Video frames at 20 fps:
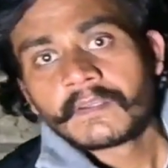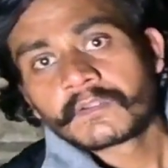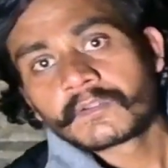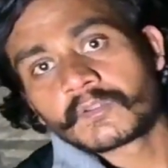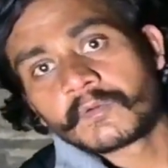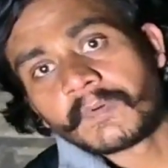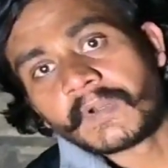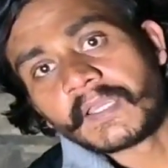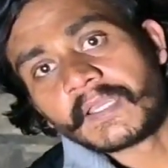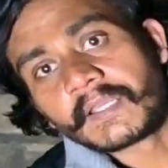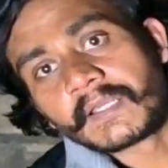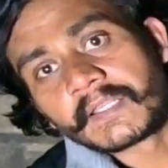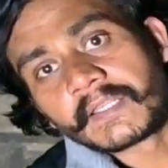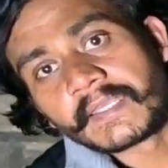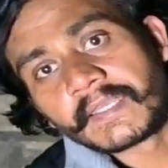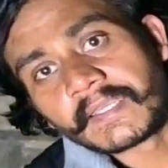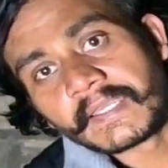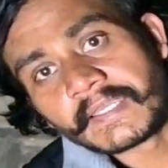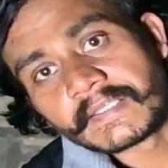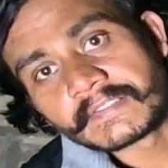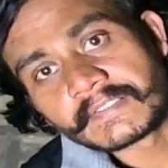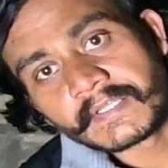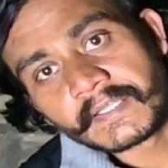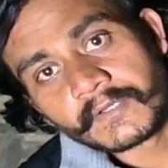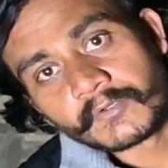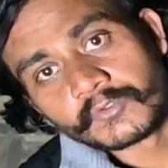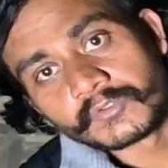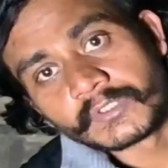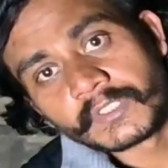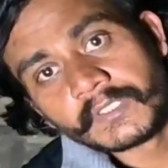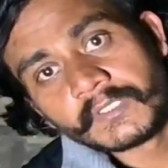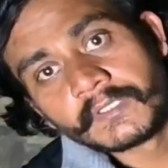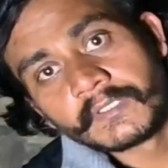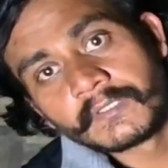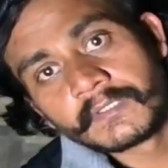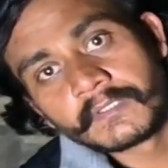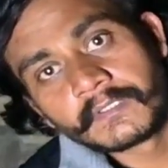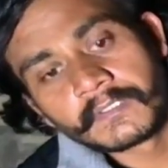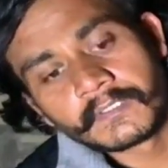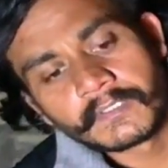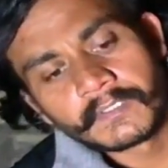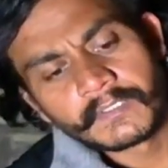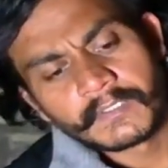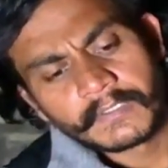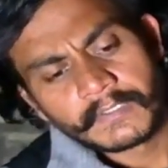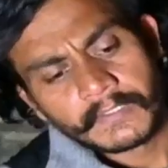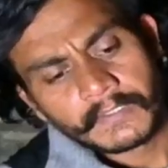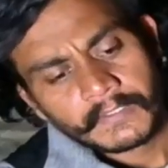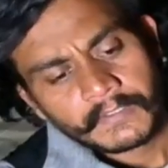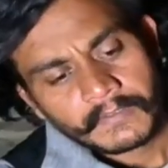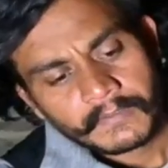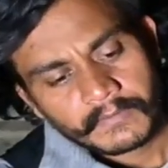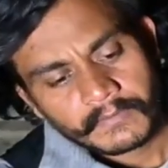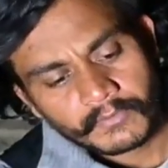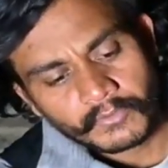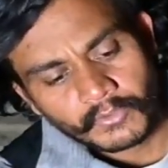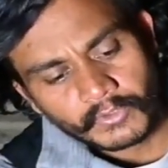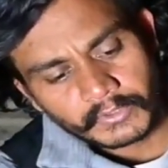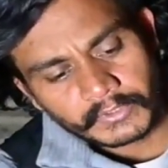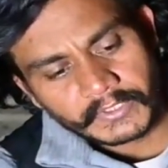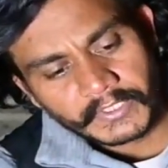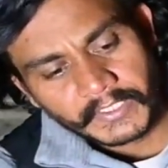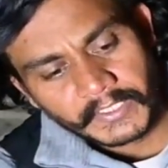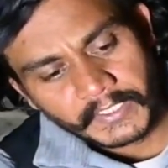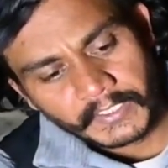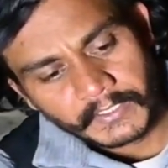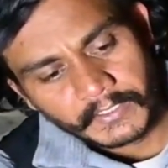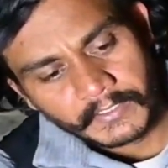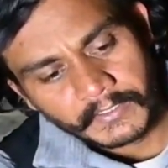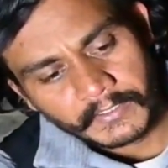तो भाई अगर ये गैस ना होती वो तेरी